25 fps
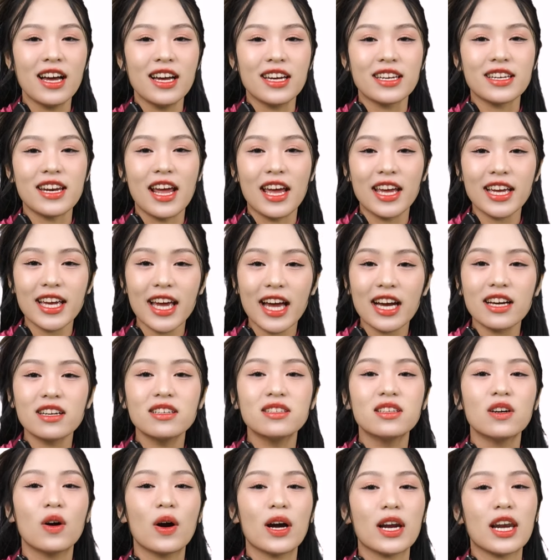để ngăn
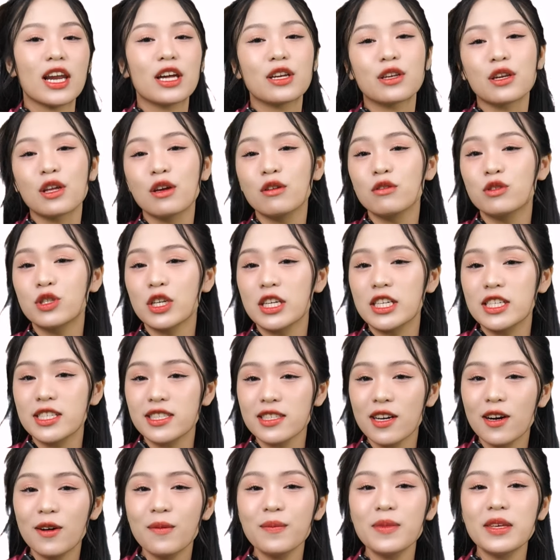ngừa hoặc là điều trị
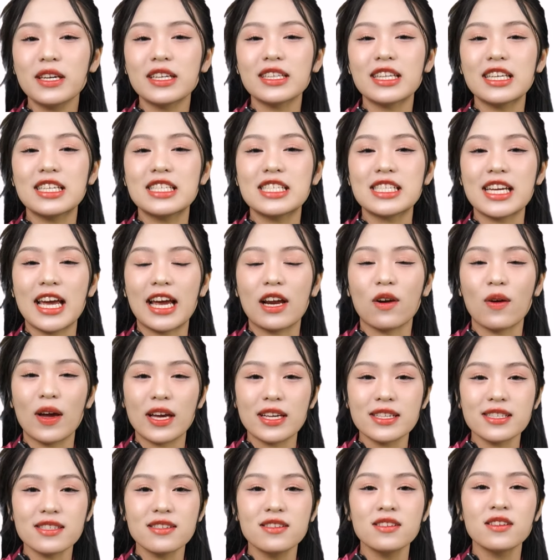sớm những tình trạng
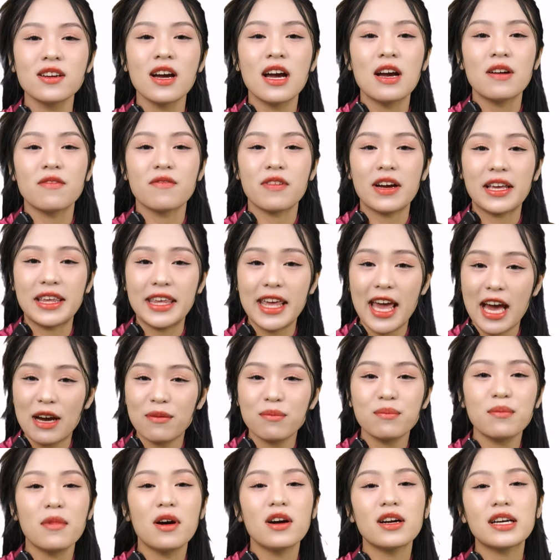loãng xương và
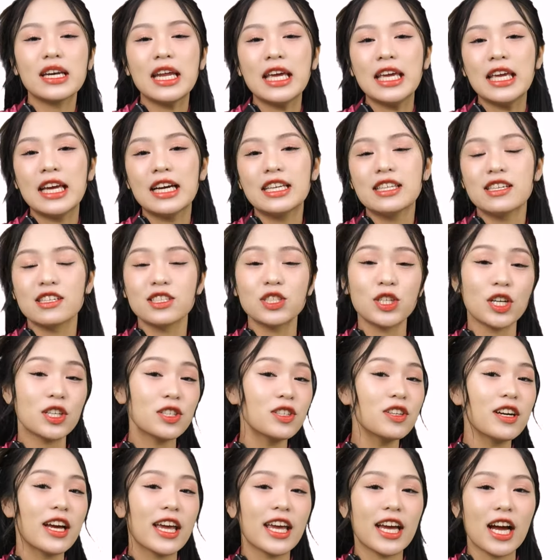giảm bớt đi những chấn
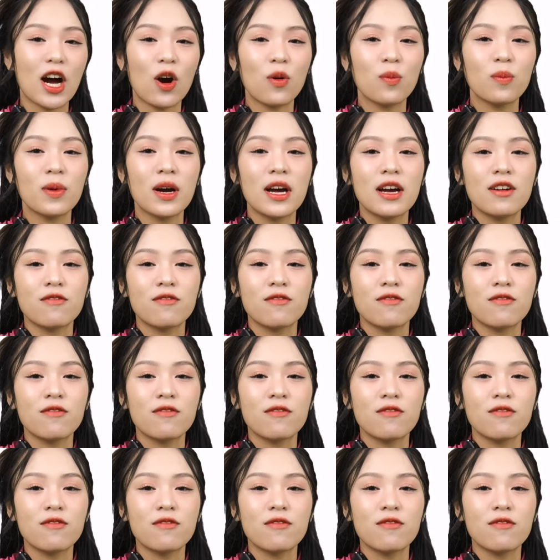thương hay không?